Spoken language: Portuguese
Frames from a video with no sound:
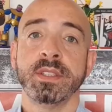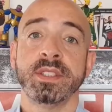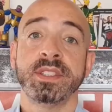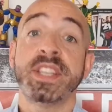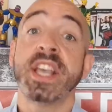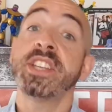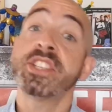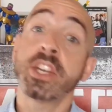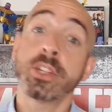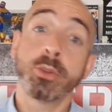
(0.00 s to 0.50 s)

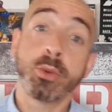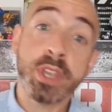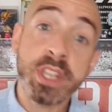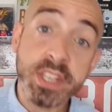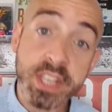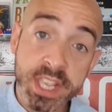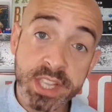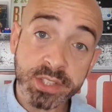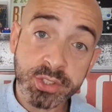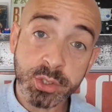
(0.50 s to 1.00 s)
Seja no
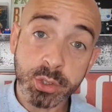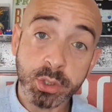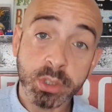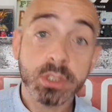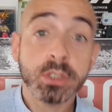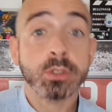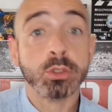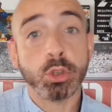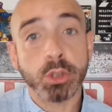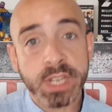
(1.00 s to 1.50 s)
início,
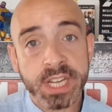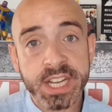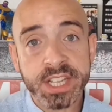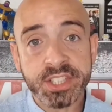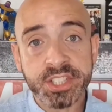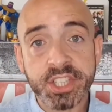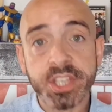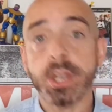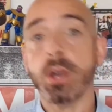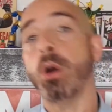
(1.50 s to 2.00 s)

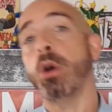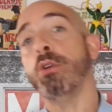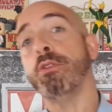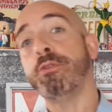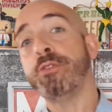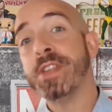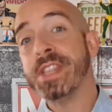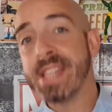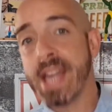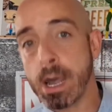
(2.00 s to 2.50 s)
durante ou
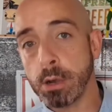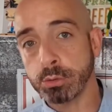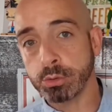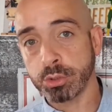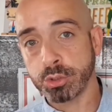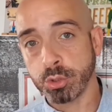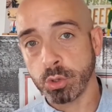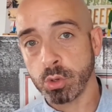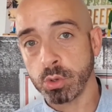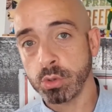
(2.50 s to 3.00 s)
final
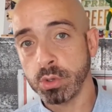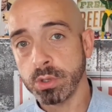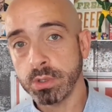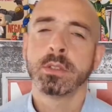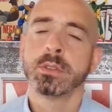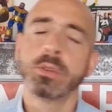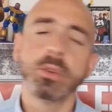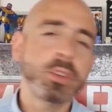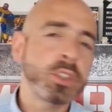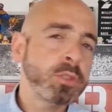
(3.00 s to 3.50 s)
do jogo.
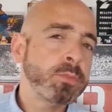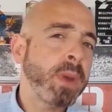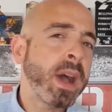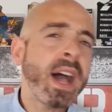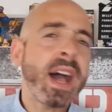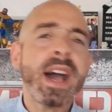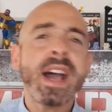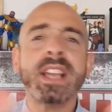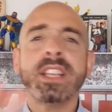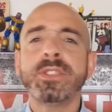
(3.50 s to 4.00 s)
Dos
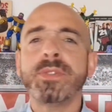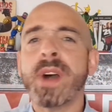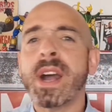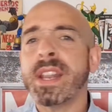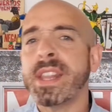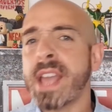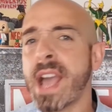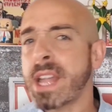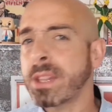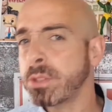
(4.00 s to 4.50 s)
mais
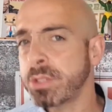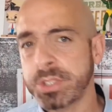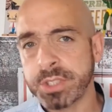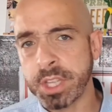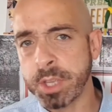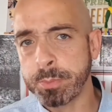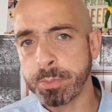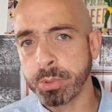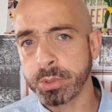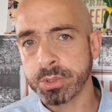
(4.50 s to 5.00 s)
variados
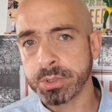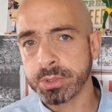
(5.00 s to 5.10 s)
tipos.